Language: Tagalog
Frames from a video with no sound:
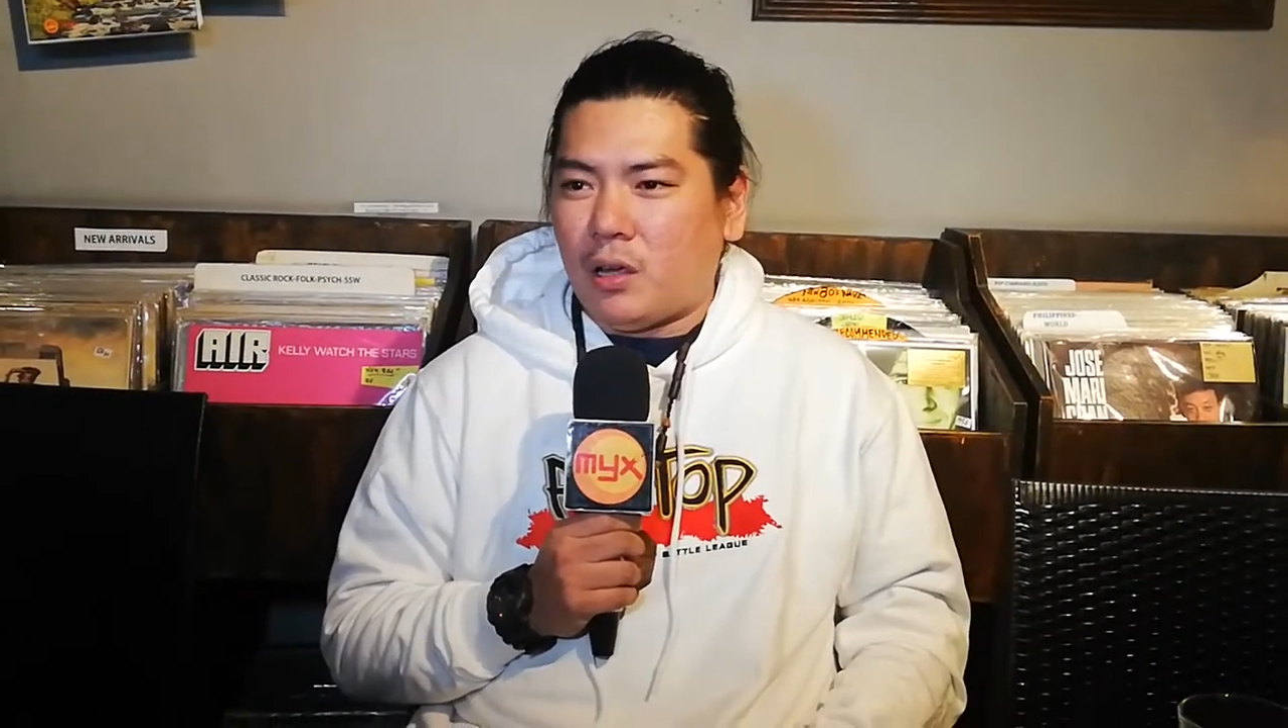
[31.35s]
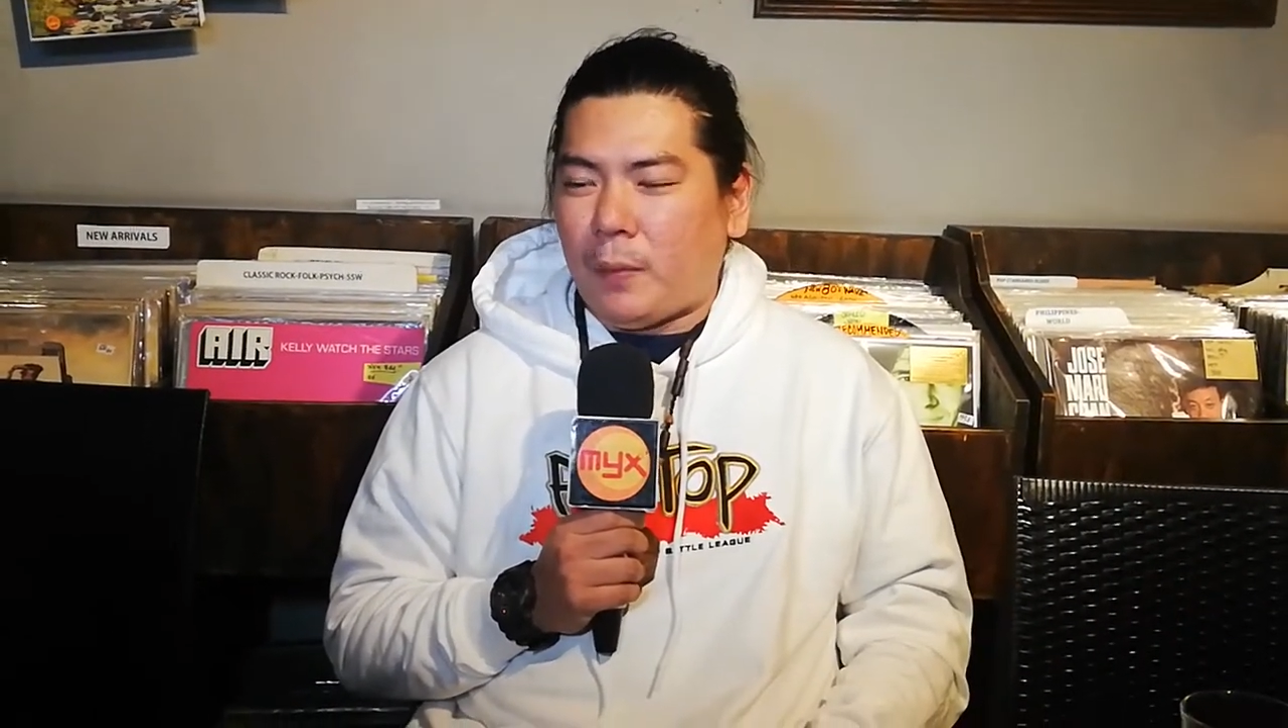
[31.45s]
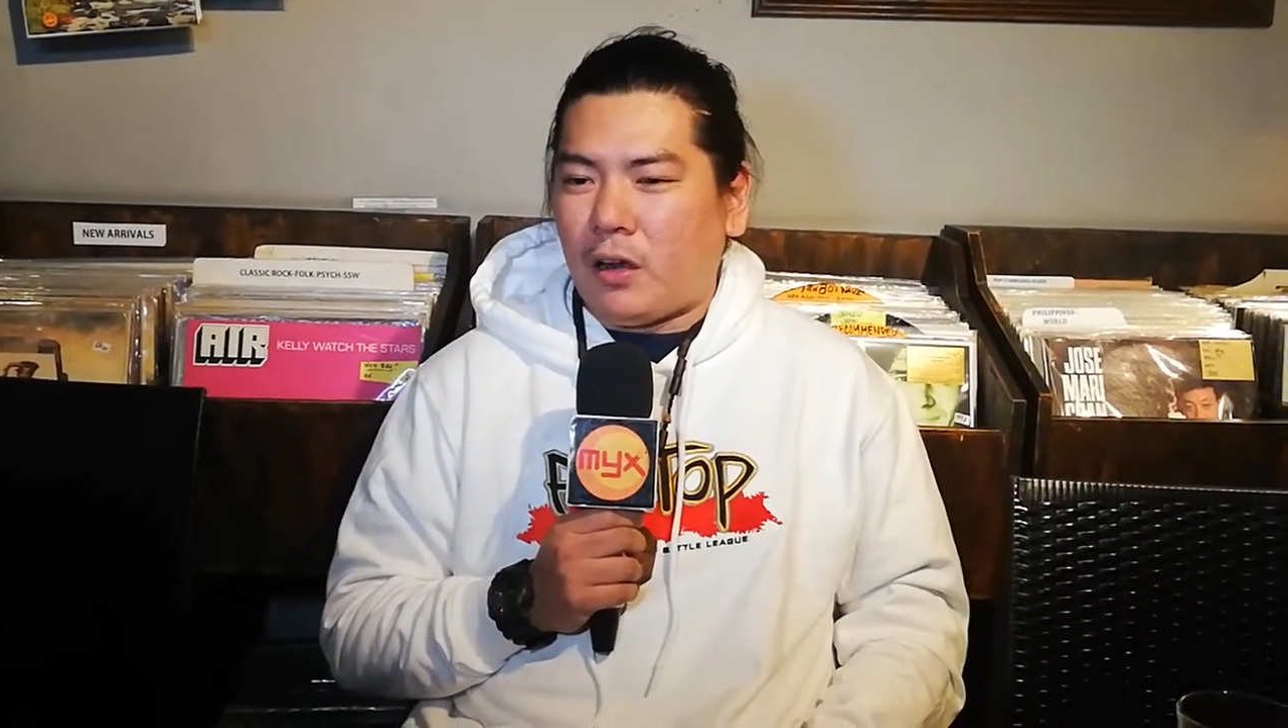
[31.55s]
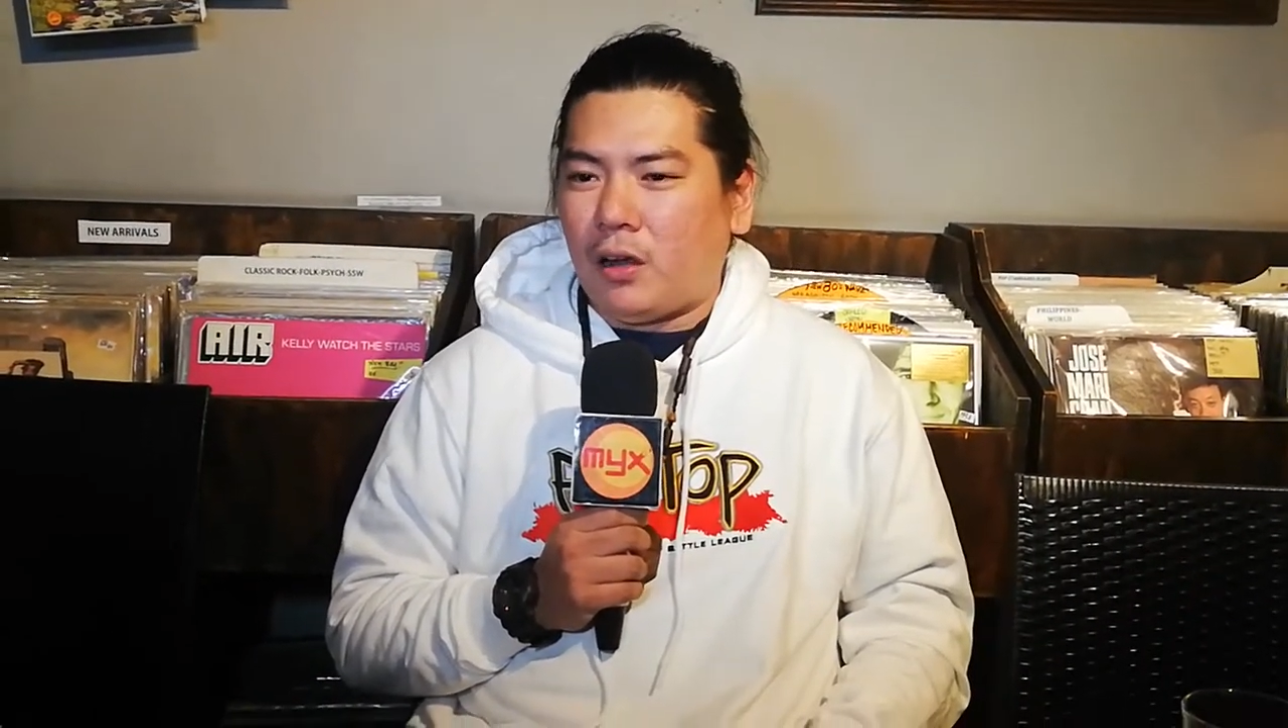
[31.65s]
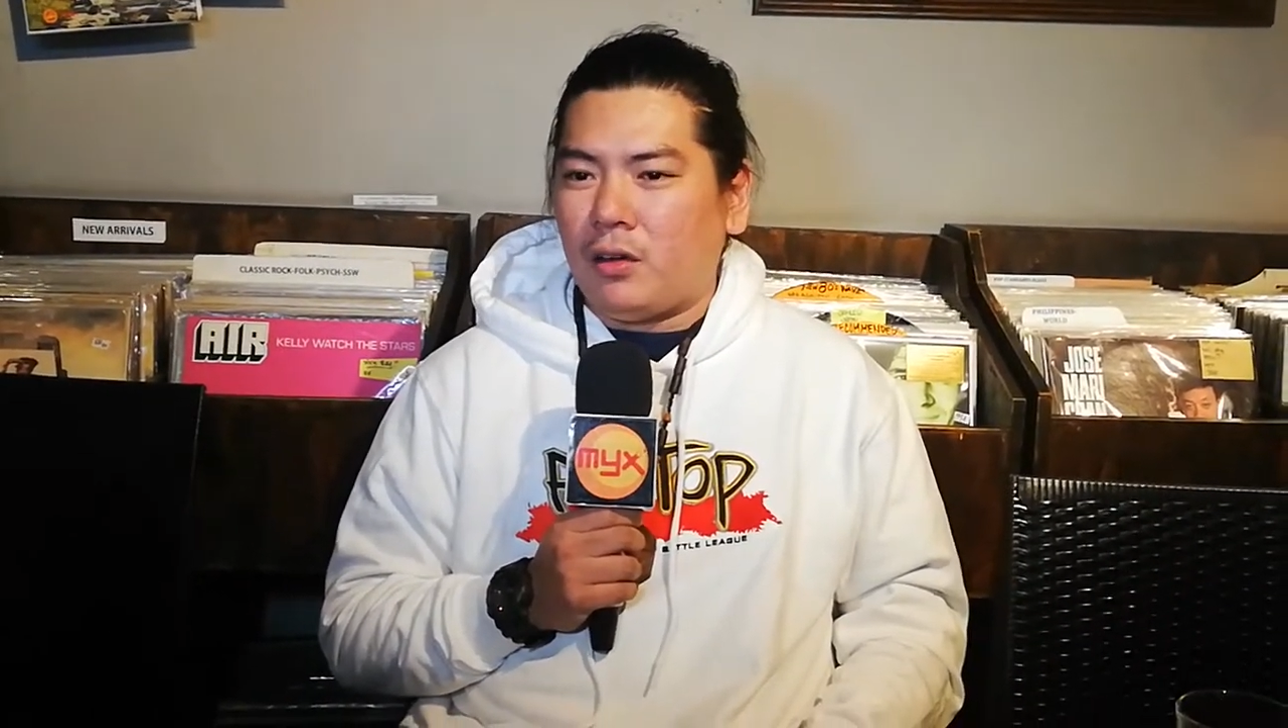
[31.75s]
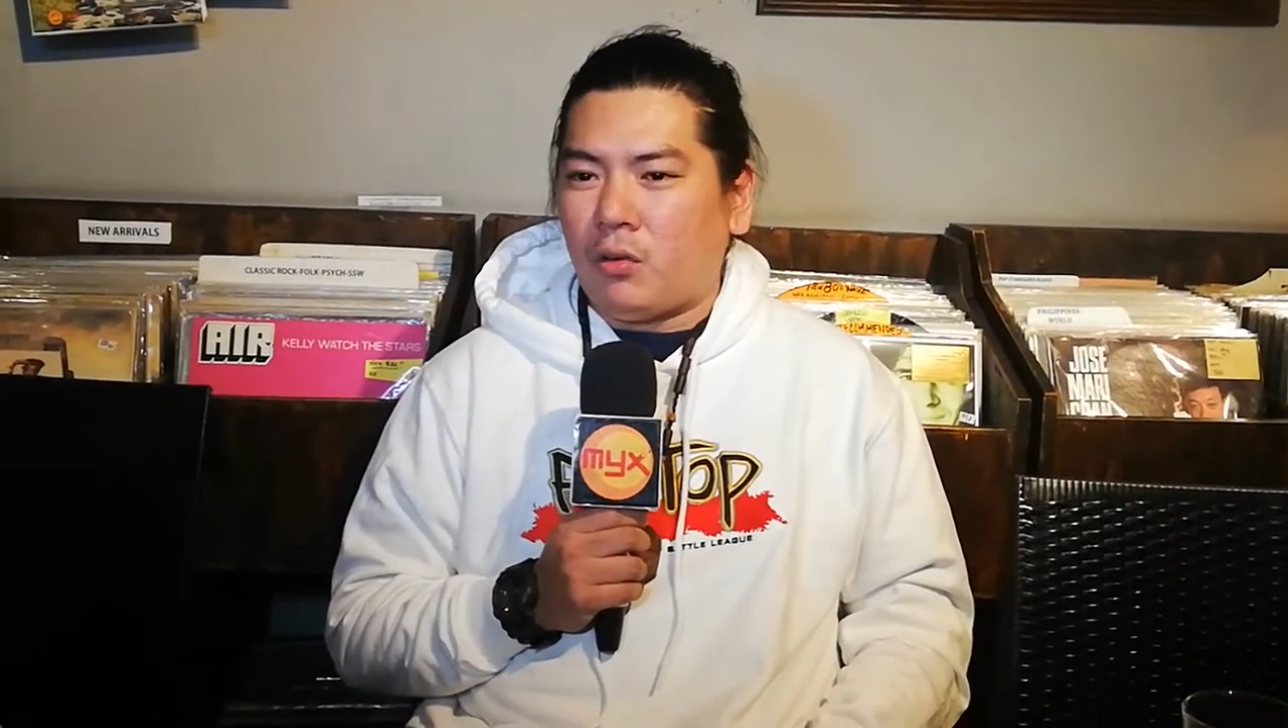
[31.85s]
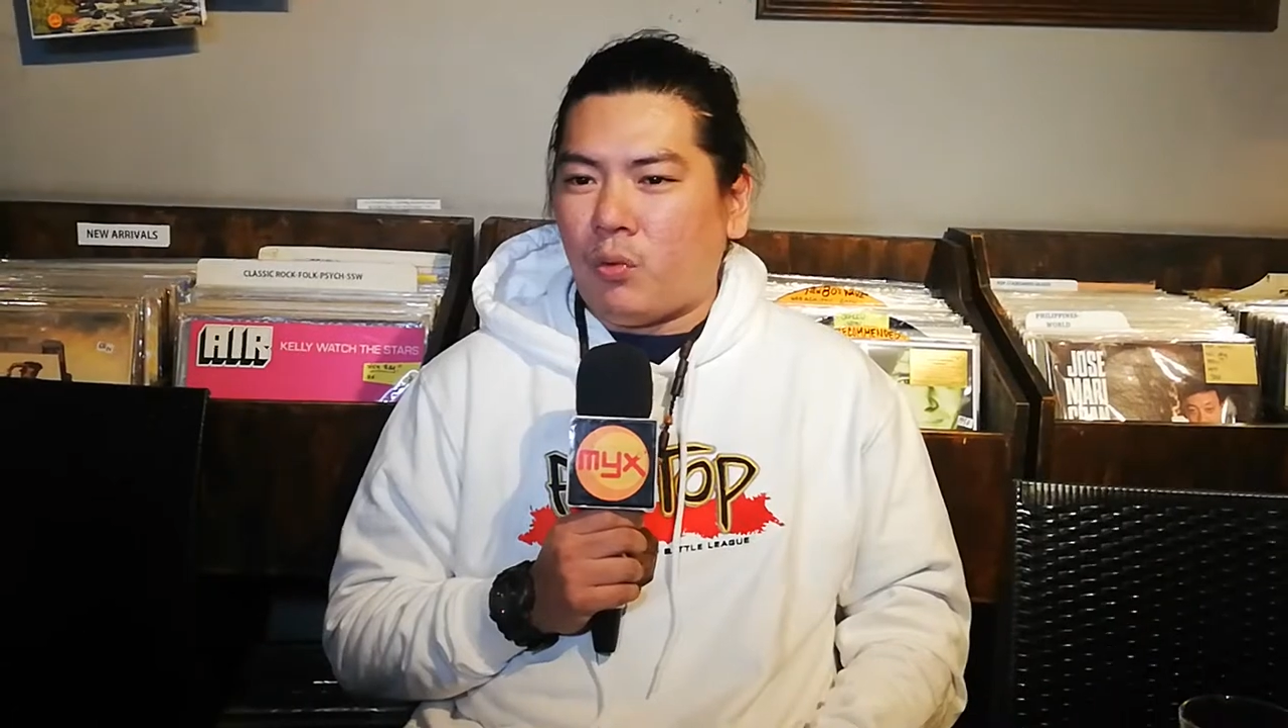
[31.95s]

na parang